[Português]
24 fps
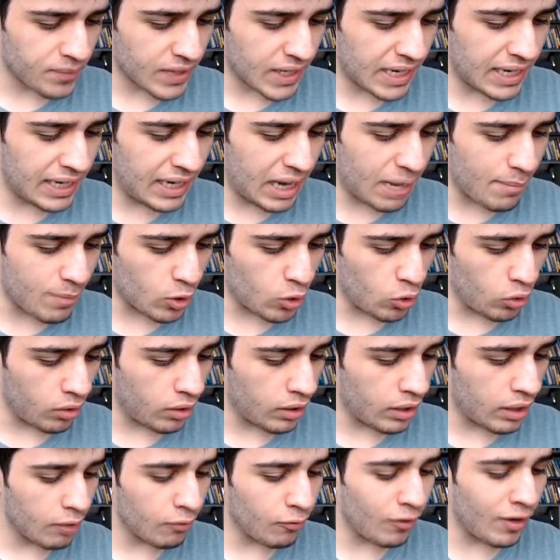Relâmpago,
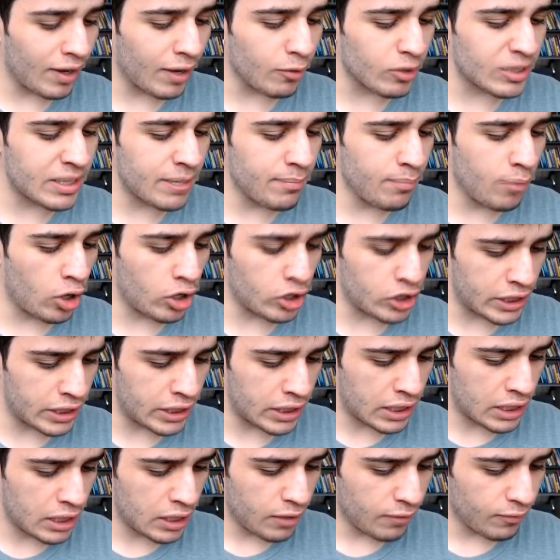vai, você pode.
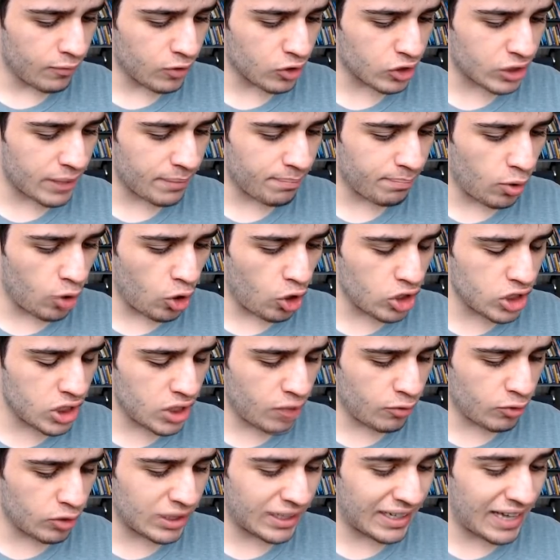Você pode,
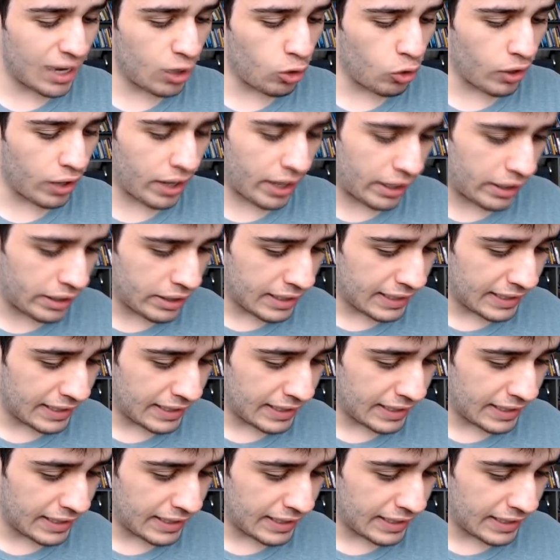eu vou atacar agora.